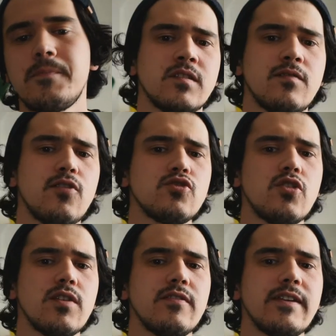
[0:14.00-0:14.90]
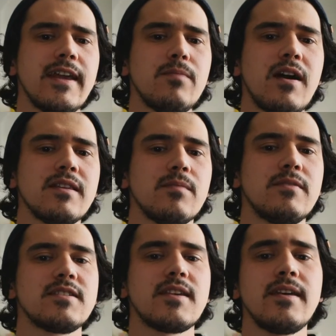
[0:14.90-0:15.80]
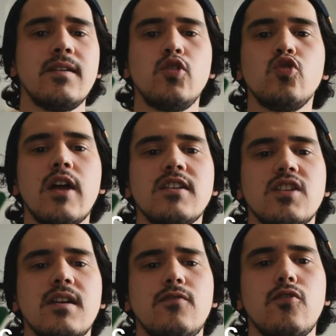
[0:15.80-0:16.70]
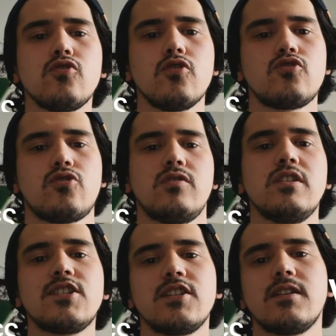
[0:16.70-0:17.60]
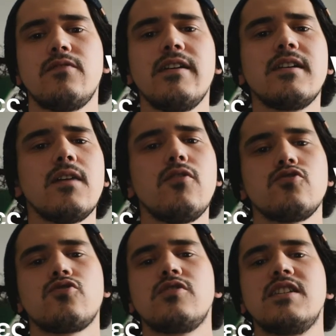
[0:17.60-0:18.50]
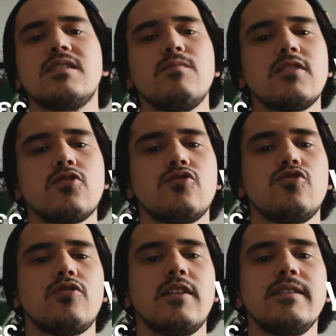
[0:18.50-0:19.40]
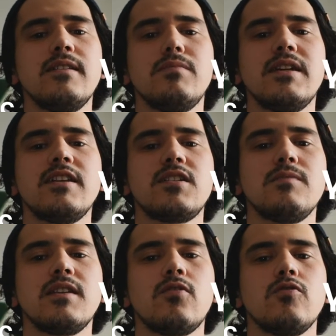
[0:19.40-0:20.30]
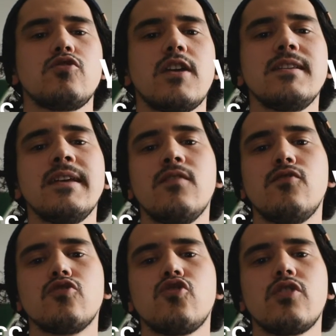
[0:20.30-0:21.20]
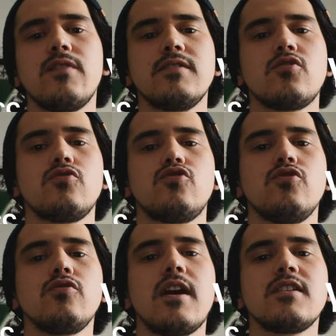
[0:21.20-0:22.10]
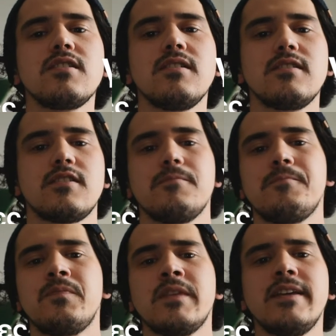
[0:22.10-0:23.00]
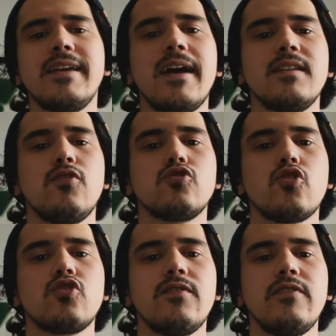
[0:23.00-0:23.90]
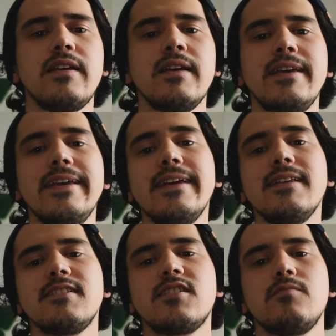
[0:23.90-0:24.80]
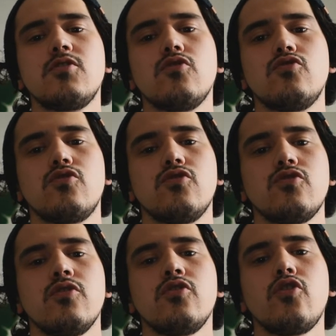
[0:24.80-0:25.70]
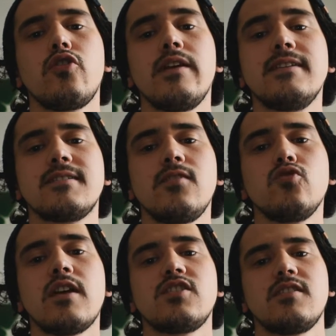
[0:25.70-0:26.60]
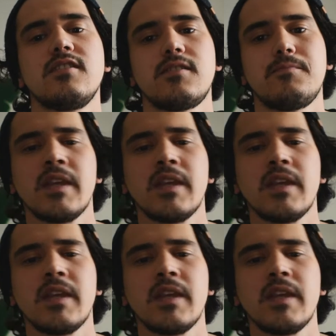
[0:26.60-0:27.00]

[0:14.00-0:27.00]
Fotoğrafın kelime anlamı ise Yunanca fotos, ışık ve grafos, çizmek sözcüklerinin birleşiminden oluşan fotografi sözcüğünün karşılığıdır. Yani fotografi İngilizce bir sözcüktür. Kökeni ise Yunancadır.